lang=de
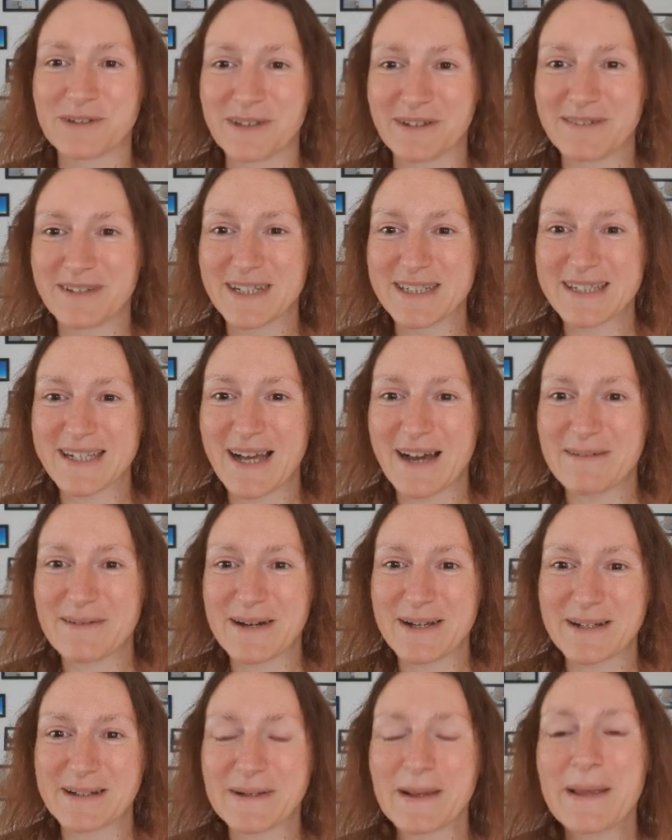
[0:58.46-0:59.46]
unterwegs
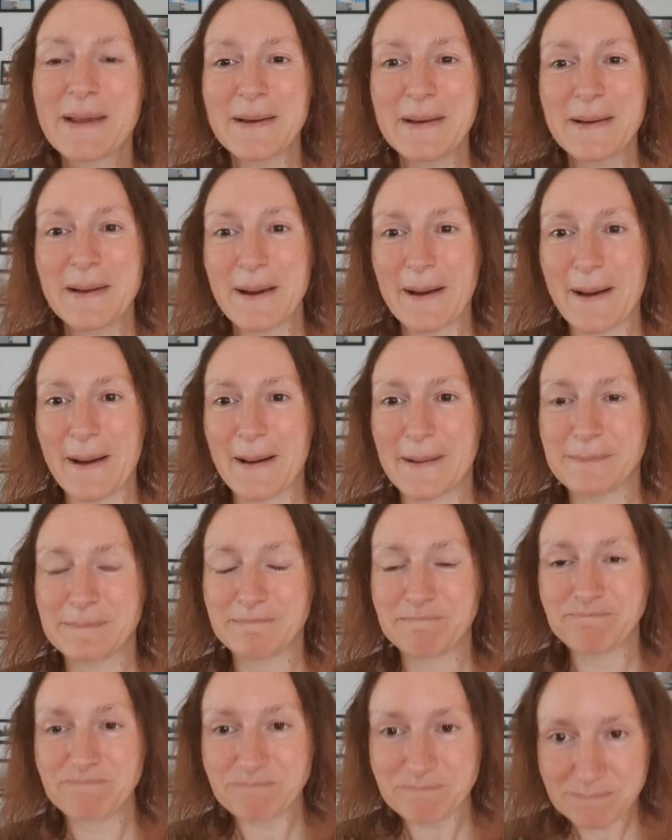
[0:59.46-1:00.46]
arbeiten.
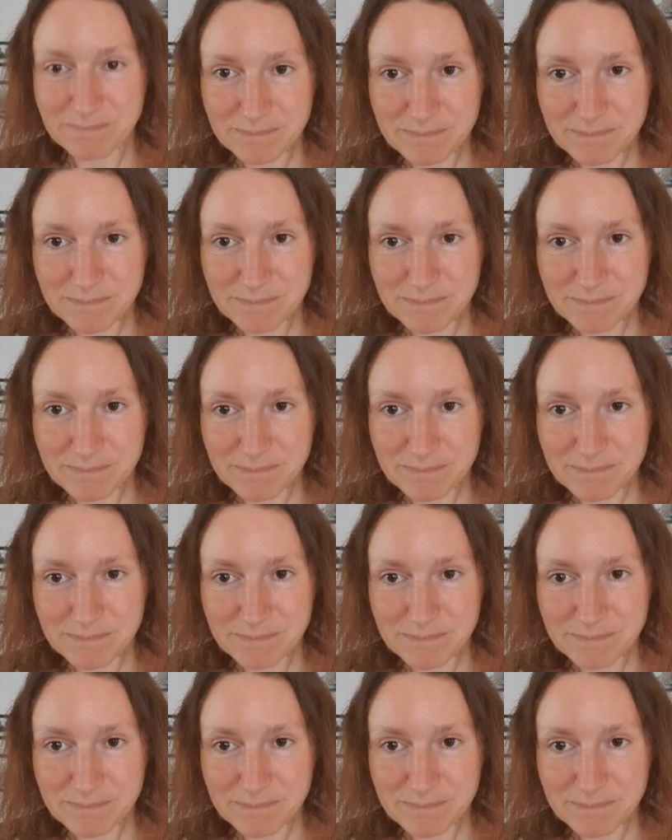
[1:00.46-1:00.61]
Ähm,